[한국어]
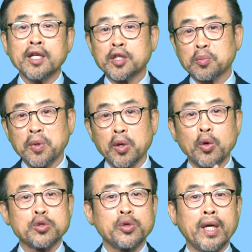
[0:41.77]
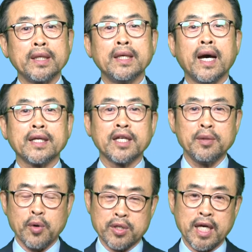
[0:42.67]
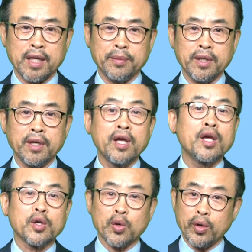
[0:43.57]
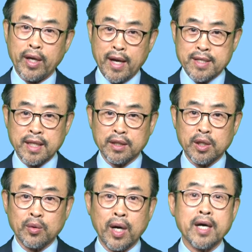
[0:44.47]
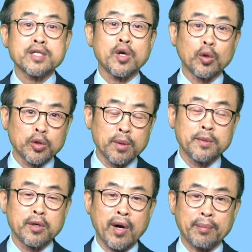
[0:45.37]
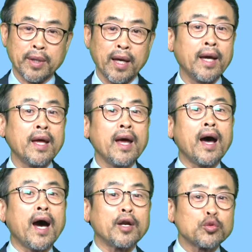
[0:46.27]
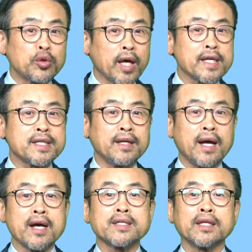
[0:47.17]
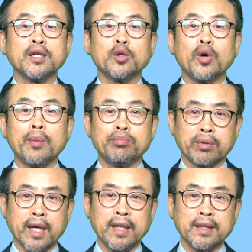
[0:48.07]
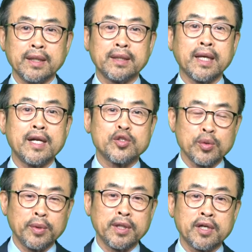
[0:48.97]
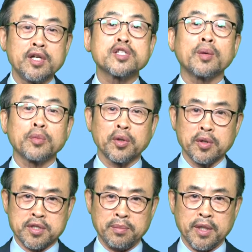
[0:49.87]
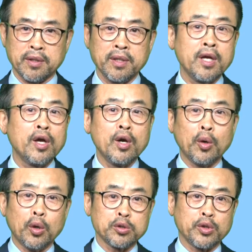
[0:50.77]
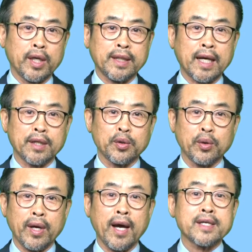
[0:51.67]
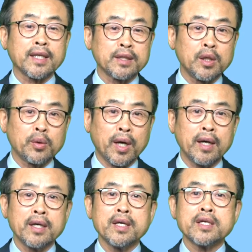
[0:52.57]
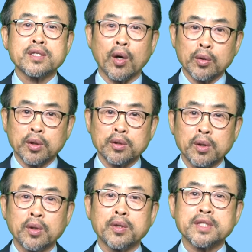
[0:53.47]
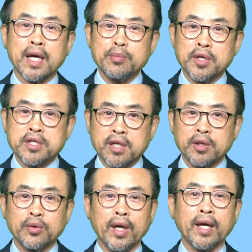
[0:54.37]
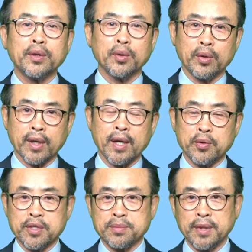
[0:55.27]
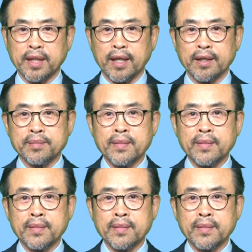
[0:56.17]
특별히 호주의 이한길 목사님은 교회 학생들과 성도님들과 함께 한국에 계시는 학생들과 북한 이탈 주민들을 섬기고 있으며 호주의 다른 교회 학생들과 성도들도 참여시키기 위해 노력하고 있습니다.